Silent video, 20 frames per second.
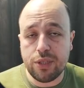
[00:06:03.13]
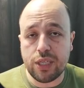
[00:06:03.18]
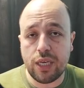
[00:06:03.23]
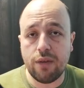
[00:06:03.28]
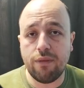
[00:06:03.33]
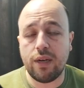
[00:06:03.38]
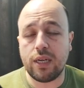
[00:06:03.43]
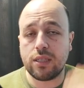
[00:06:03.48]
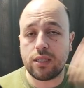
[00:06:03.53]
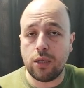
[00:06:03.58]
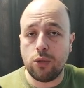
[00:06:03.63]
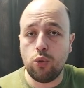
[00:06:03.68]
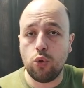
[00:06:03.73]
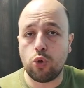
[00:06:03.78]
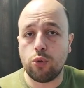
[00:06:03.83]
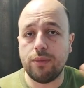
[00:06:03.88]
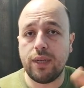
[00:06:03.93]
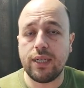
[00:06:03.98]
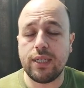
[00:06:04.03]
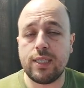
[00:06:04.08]
bir şey varsa
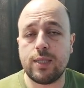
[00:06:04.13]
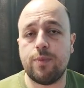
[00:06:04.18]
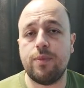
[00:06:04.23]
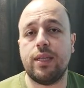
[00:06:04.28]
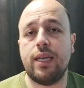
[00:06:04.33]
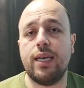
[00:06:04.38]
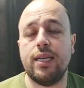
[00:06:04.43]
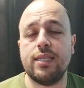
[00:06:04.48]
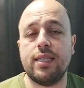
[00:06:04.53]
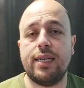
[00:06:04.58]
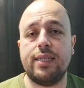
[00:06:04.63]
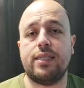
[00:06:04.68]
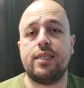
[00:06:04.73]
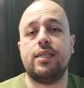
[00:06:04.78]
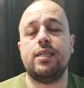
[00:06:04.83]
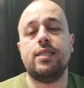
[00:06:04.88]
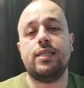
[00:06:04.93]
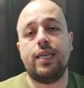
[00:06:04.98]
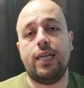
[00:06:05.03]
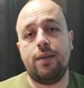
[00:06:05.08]
yorumlar kısmına
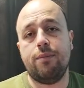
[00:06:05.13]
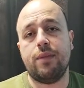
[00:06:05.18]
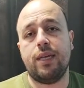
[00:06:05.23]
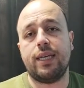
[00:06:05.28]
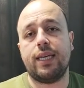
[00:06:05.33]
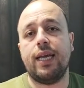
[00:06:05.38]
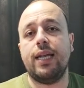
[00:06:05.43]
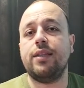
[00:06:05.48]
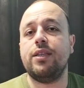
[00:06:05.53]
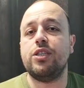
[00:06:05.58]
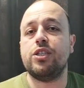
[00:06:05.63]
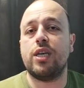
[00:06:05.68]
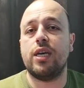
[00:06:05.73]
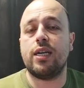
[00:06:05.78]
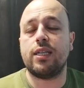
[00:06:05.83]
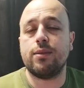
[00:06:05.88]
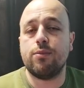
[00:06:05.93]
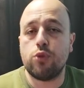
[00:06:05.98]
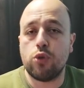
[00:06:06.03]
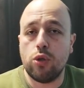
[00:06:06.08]
yazarsanız elimden geldiğince
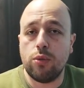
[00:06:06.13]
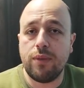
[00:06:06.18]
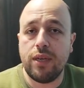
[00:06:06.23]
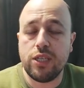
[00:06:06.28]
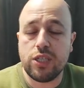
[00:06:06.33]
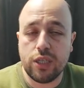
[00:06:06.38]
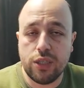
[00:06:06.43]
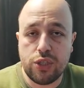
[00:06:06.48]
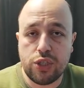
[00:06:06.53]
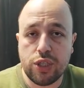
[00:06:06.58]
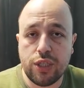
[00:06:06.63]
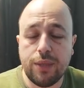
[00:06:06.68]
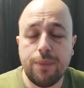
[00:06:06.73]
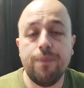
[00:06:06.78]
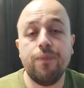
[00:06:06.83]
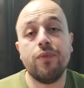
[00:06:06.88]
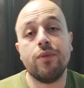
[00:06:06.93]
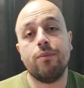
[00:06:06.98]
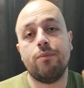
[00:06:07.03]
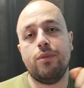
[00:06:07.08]
yardımcı olmaya
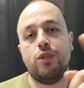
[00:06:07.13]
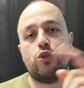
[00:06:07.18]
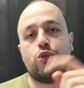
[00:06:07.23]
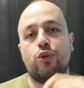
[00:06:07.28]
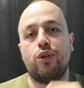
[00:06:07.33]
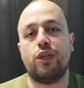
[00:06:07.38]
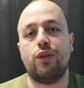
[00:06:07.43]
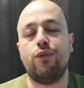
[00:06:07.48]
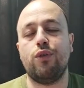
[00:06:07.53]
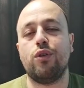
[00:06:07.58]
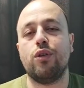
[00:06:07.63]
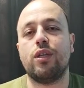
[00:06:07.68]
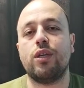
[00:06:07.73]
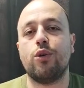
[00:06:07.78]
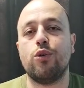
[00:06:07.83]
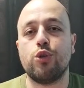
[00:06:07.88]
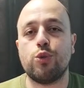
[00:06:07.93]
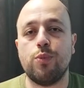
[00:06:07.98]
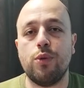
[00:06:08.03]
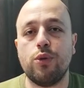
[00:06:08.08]
çalışırım. Bir sonraki videoda
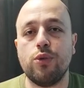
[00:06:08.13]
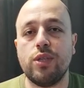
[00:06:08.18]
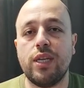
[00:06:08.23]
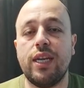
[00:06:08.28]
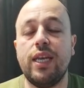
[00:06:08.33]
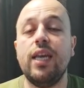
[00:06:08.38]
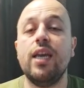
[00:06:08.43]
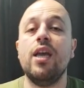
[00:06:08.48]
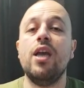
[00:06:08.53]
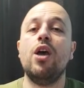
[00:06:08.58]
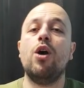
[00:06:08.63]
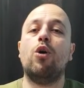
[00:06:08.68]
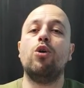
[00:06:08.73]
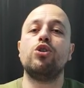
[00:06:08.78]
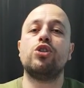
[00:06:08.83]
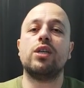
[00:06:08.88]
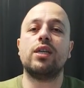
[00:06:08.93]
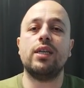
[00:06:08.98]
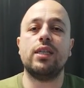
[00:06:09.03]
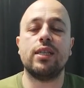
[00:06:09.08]
görüşmek üzere.
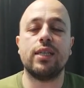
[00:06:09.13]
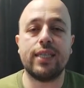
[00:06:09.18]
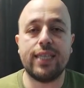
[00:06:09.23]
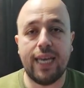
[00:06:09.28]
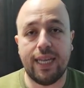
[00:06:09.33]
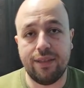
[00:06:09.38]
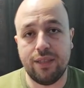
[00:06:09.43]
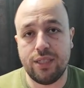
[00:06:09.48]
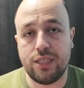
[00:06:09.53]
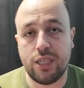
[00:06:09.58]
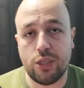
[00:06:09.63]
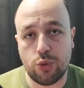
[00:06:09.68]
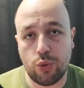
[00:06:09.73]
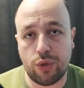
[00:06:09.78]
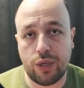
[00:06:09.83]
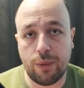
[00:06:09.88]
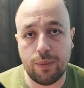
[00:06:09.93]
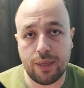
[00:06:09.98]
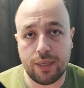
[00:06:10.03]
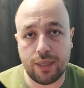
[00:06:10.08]
Hoşçakalın. Kendinize çok iyi